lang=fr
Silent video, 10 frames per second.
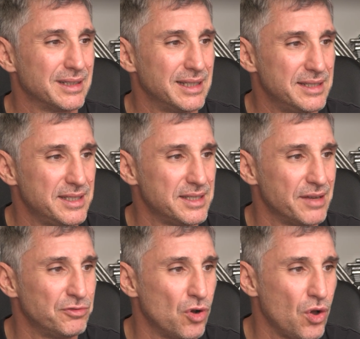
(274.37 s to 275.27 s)
Ici, c'est
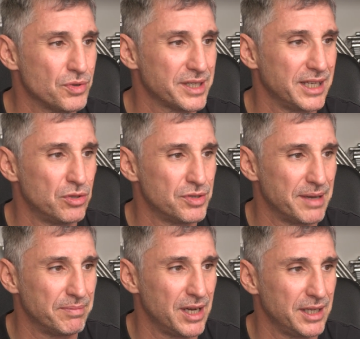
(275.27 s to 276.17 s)
Florence qui est
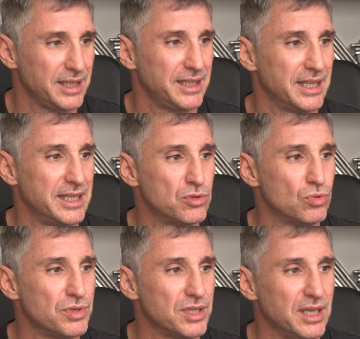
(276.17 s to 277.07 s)
deuxième dan et qui a des
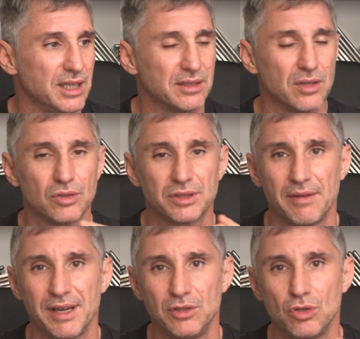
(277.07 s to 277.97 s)
soucis dans le
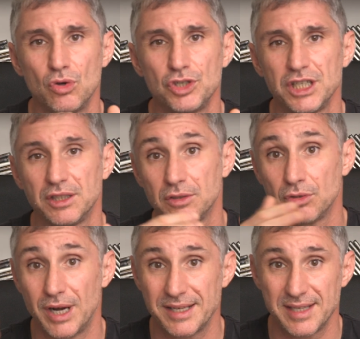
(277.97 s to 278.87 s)
travail de Gauchine,
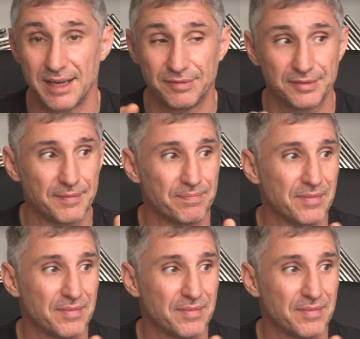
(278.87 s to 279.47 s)
de la self.